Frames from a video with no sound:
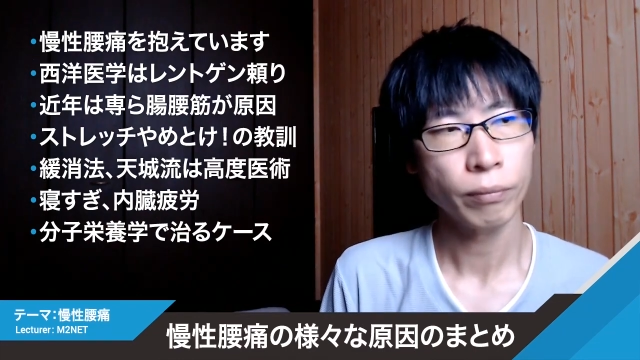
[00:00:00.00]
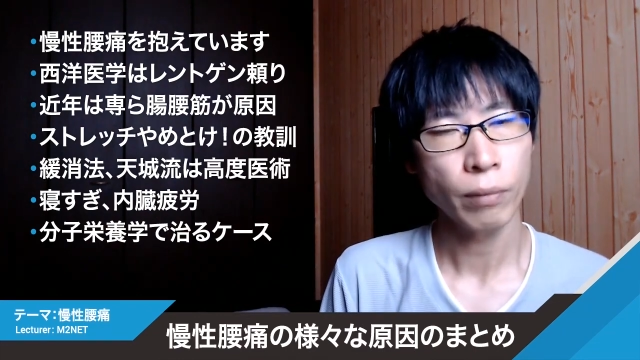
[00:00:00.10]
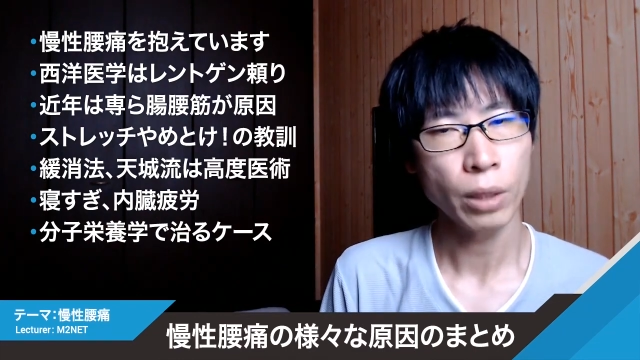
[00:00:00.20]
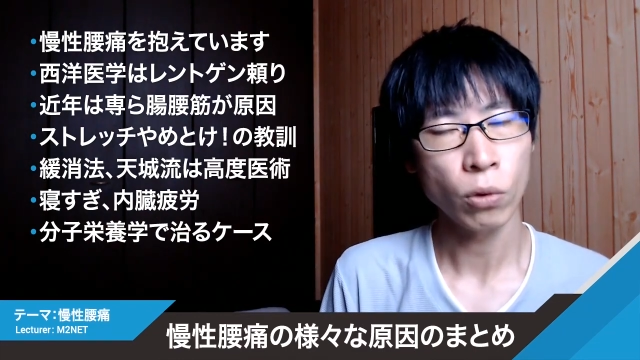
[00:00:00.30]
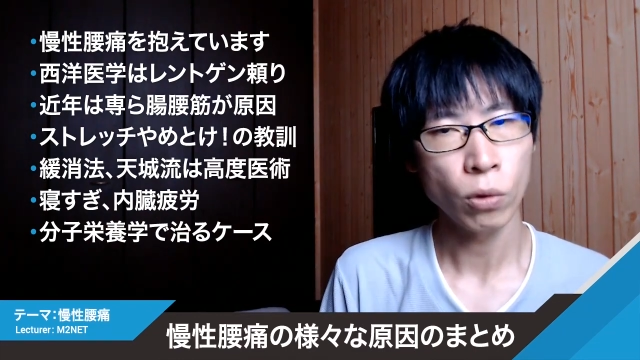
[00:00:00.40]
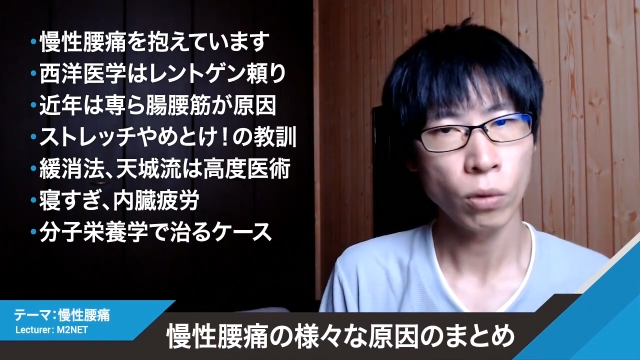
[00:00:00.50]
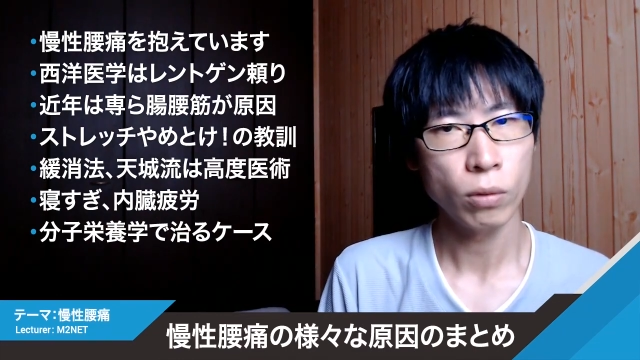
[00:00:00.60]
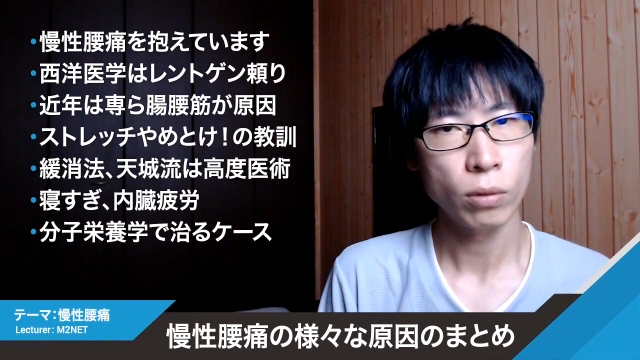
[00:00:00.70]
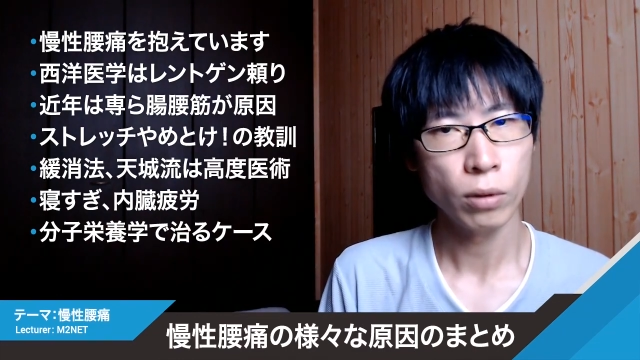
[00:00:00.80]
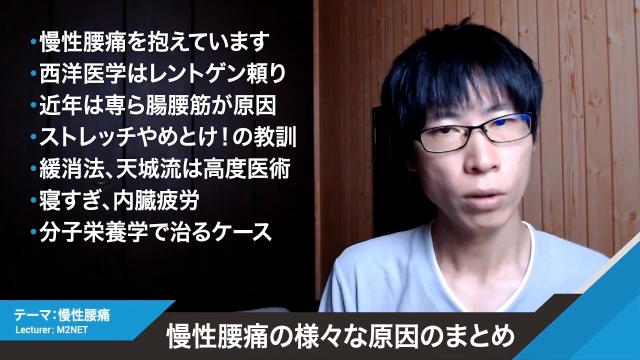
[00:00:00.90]
この、
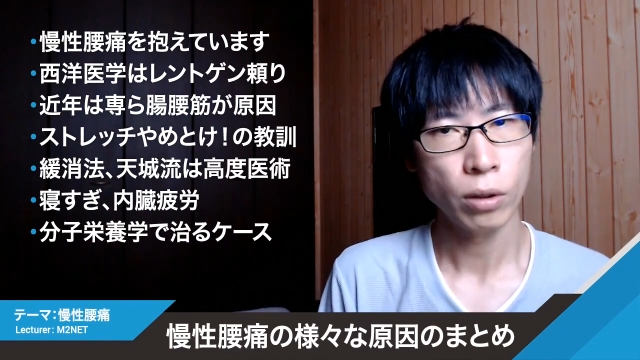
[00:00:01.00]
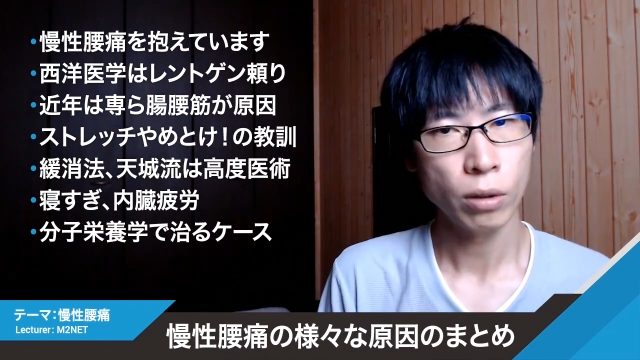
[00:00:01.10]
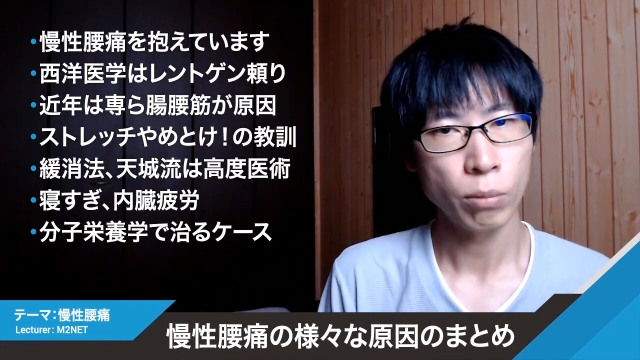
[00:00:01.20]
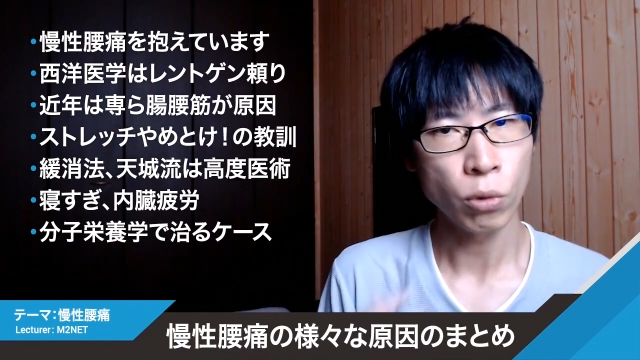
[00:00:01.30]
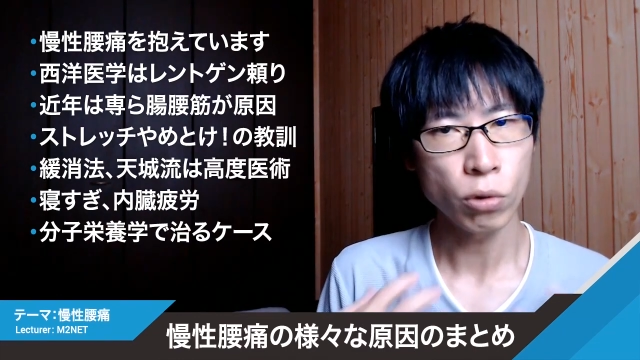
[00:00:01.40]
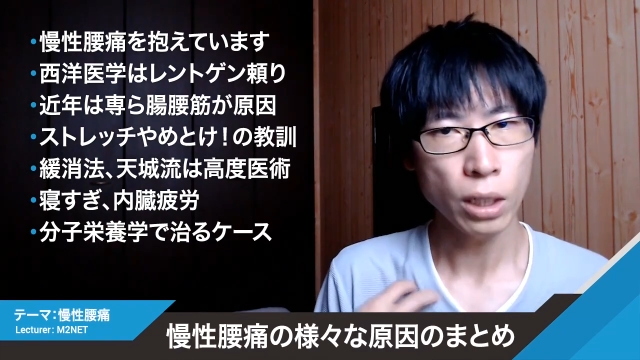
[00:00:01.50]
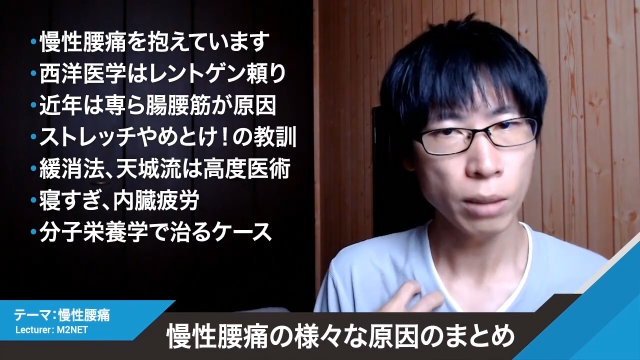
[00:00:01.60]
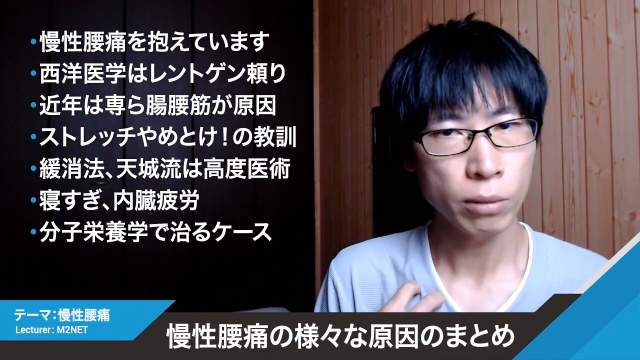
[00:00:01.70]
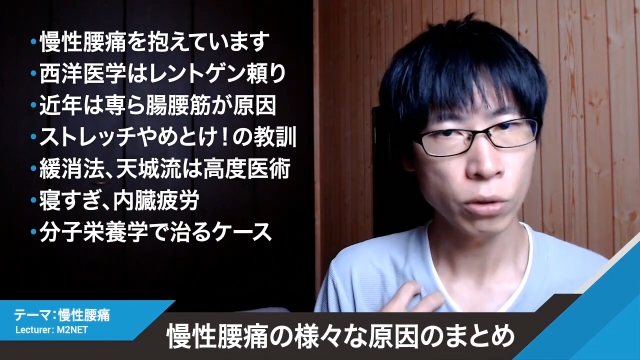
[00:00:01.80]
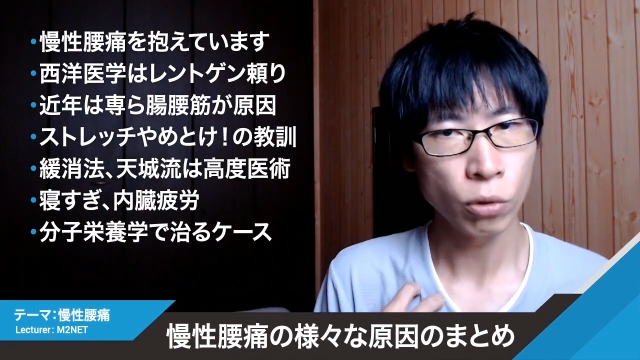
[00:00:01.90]
僕
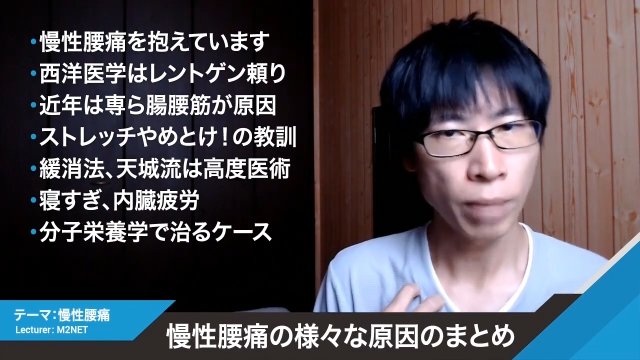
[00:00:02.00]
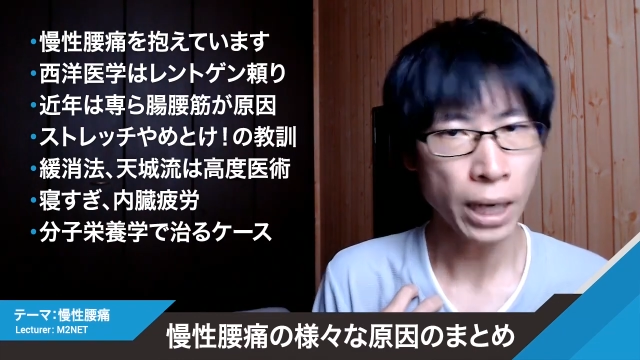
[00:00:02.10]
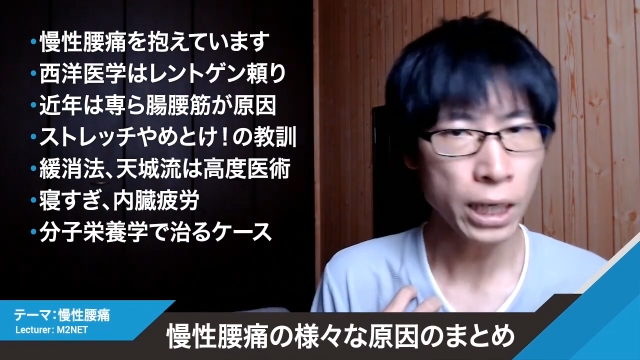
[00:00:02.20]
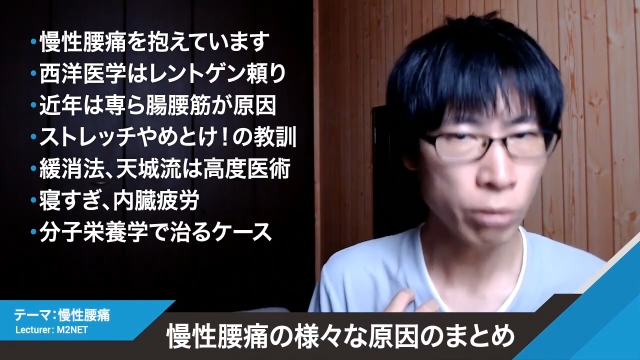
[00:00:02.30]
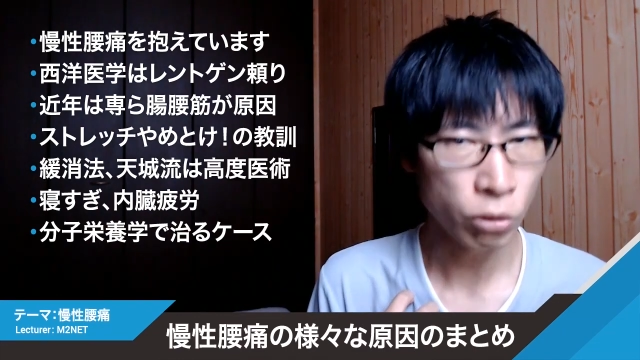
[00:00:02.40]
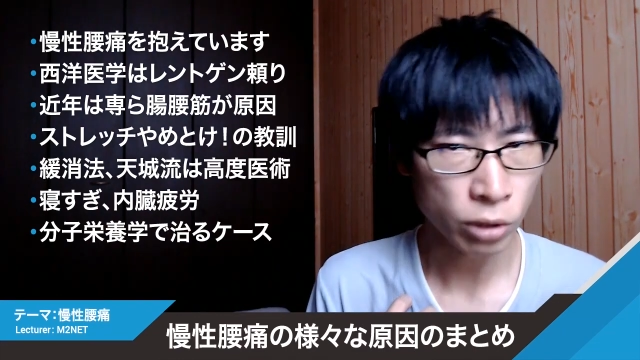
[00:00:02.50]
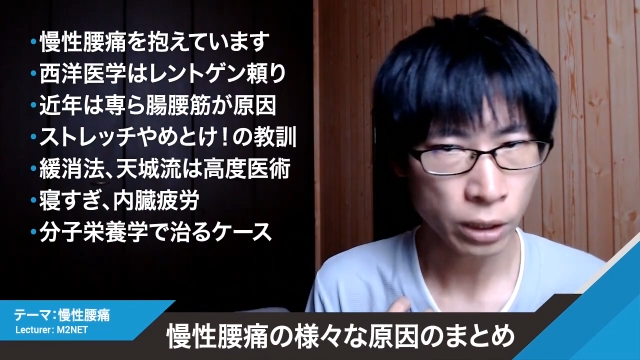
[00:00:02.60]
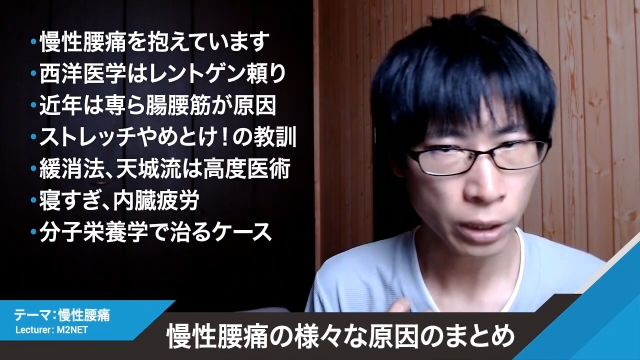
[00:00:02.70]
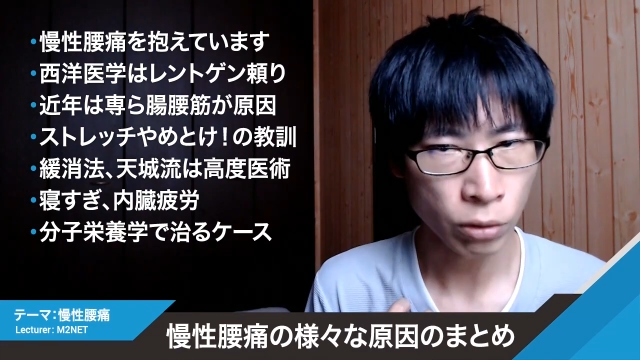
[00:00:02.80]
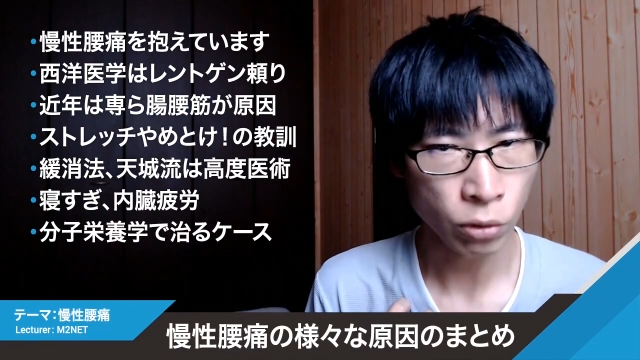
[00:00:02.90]
がちょっとバイブルに
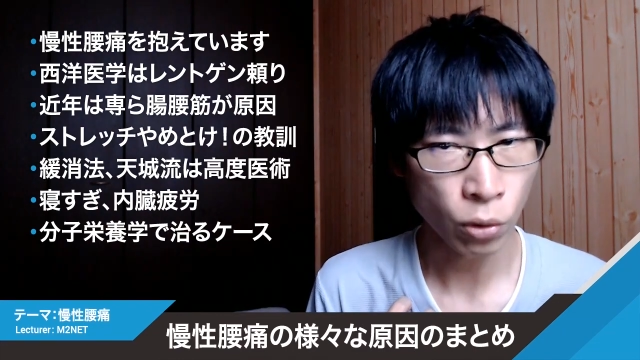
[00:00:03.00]
している